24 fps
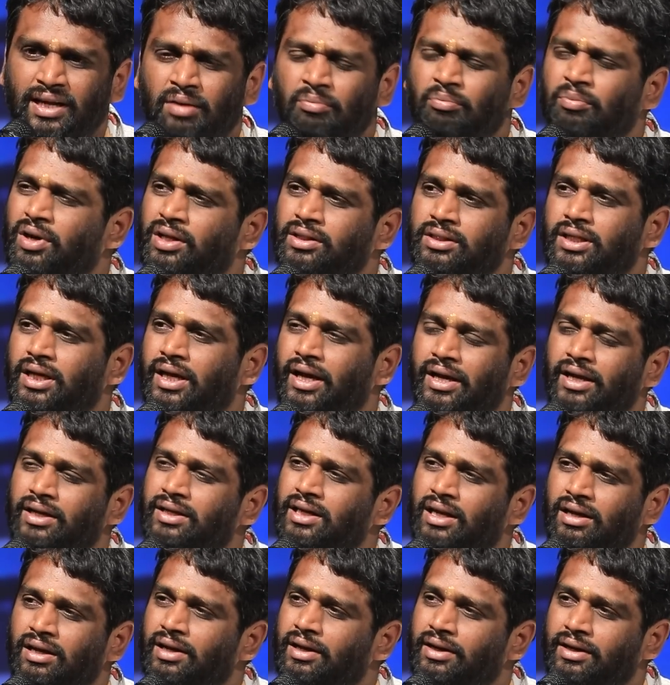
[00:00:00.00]
நம்ம அந்த
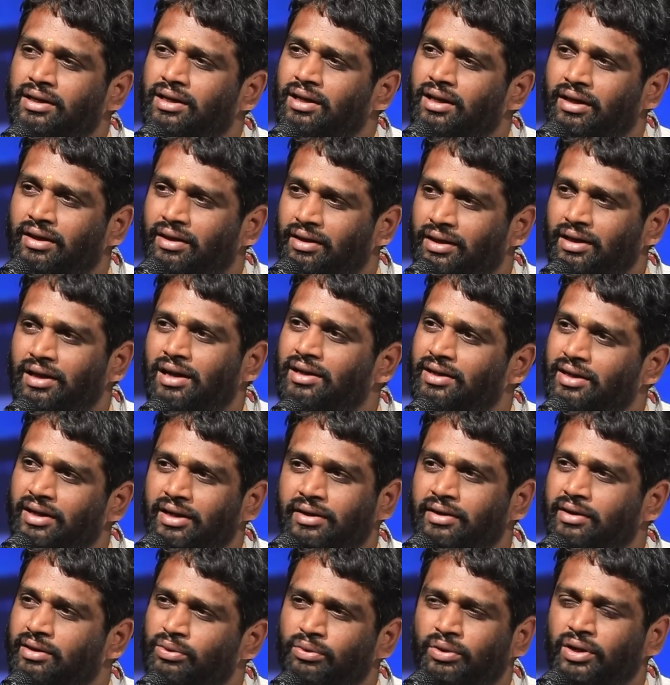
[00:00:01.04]
ஐடியாலே எடுக்கலை
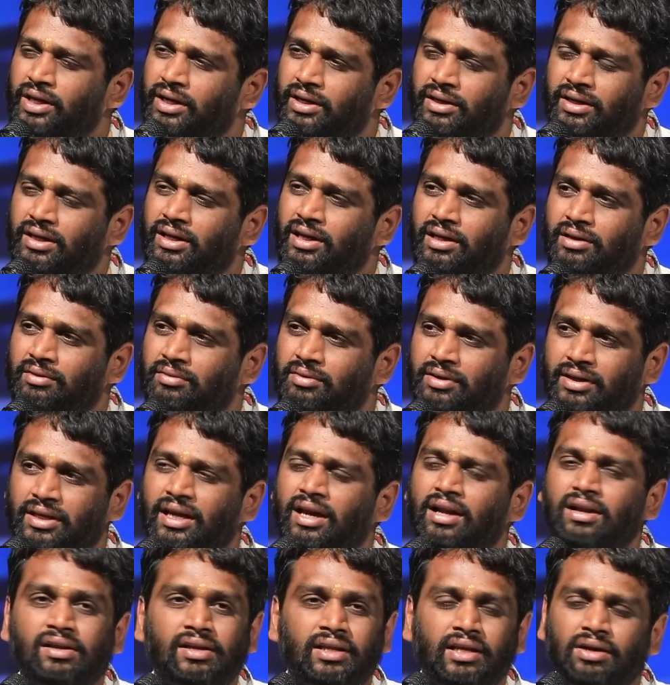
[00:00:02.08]
ரியாலிட்டியாக எடுக்கணும்னே எடுக்கல
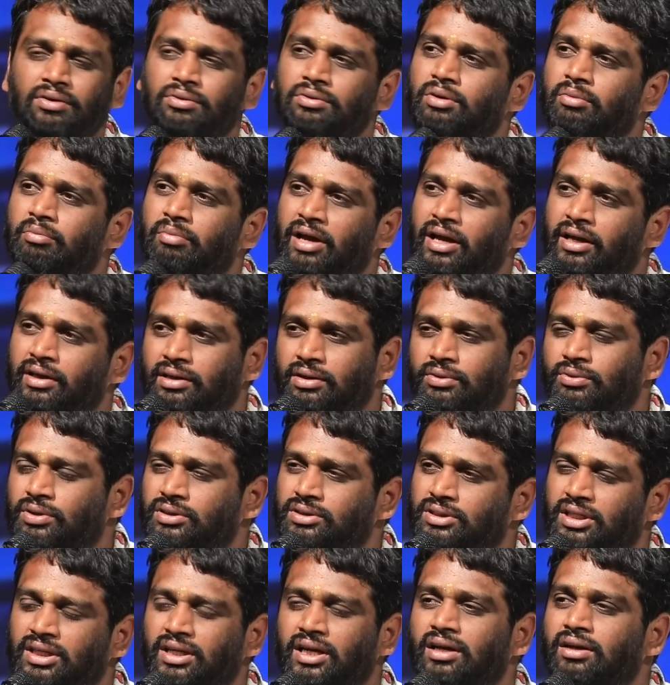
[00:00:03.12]
ரியாலிட்டியாக ஒரு பேங்க்கை
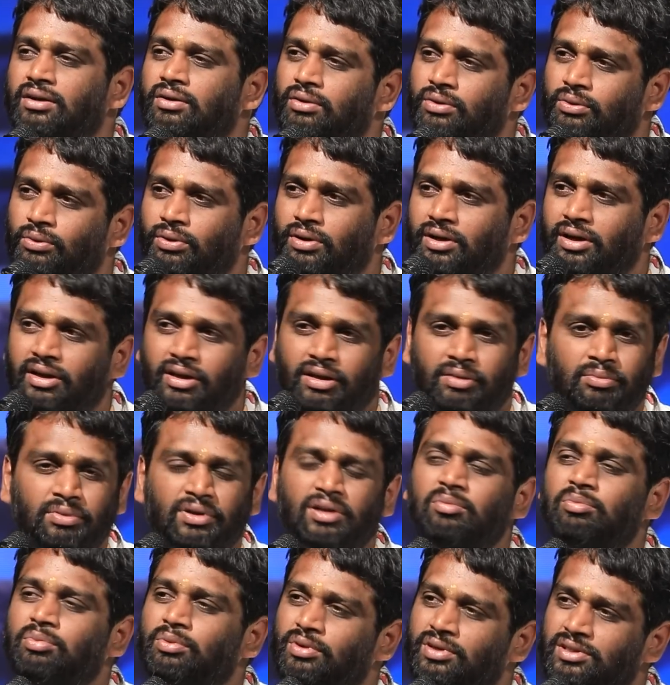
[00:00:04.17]
ஒருத்தன் கண்ணோட கொள்ளையடிக்க
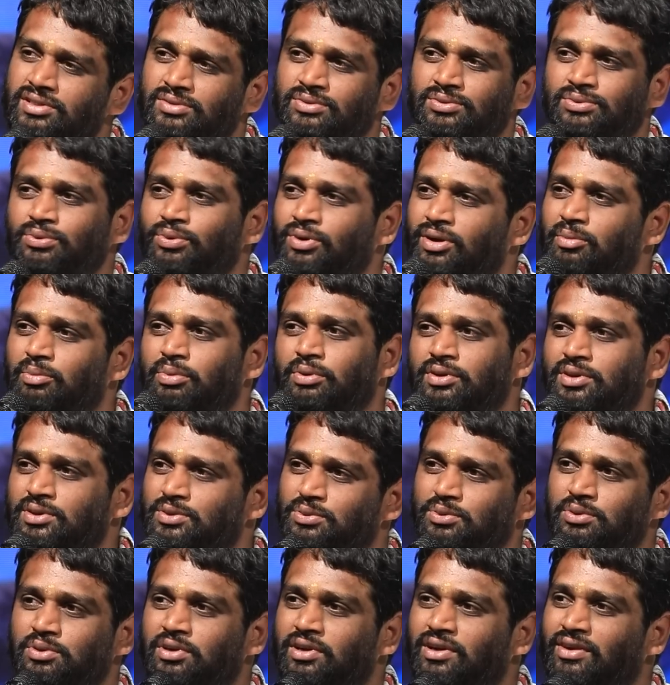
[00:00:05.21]
போனால் போலீஸ் உள்ளே
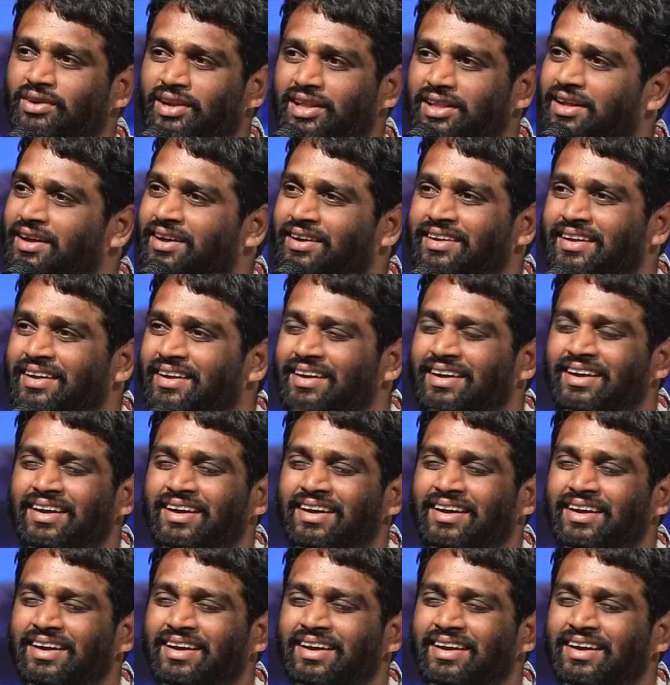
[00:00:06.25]
வந்து சுட்டுரும் அவ்வளோதான்